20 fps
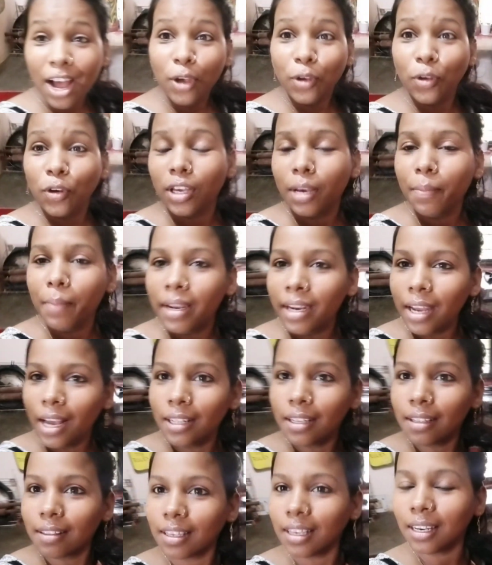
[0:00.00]
क्योंकि मैंने
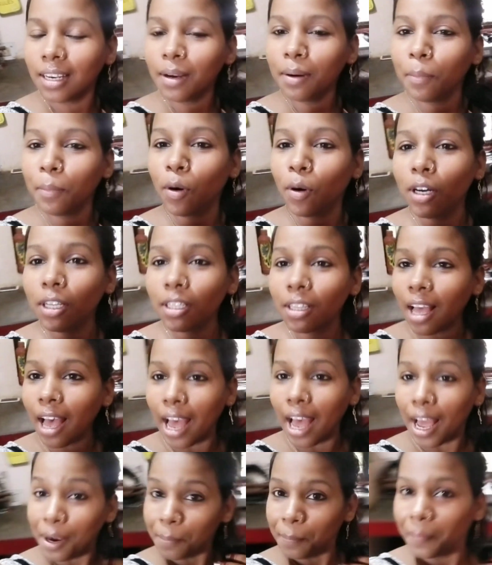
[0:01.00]
आज इसकी ना बहुत
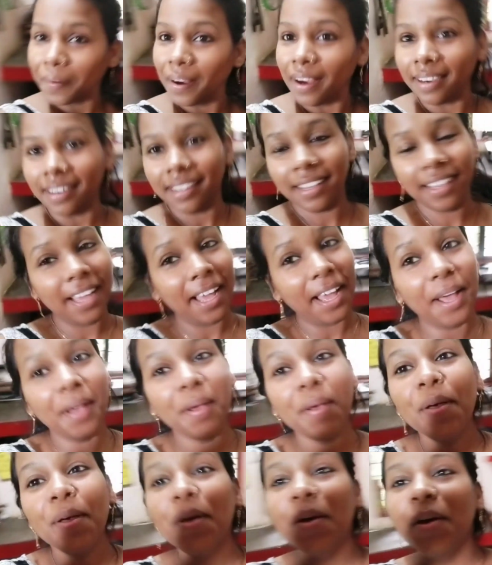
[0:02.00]
हेल्प करी है
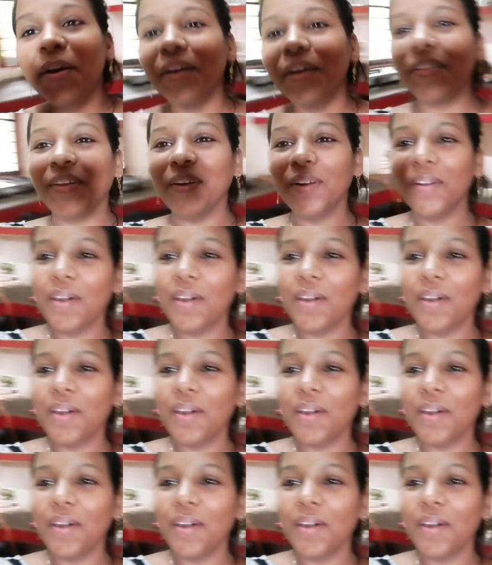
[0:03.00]
तो